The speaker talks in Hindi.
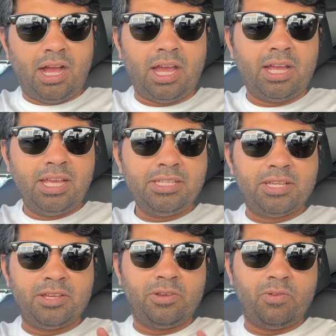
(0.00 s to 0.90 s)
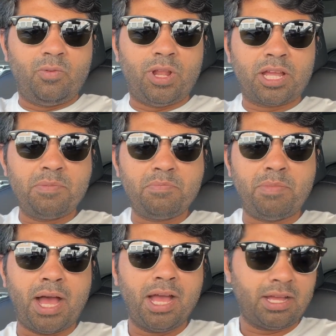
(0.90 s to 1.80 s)
हाय गाइज वेलकम
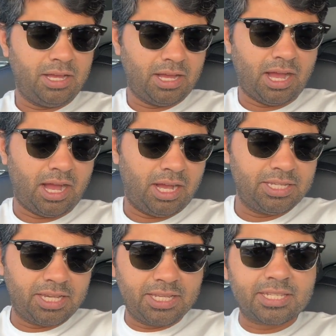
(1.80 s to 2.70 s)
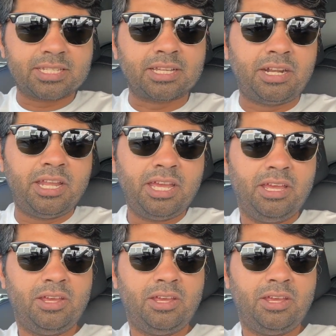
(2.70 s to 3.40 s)
बैक आज है संडे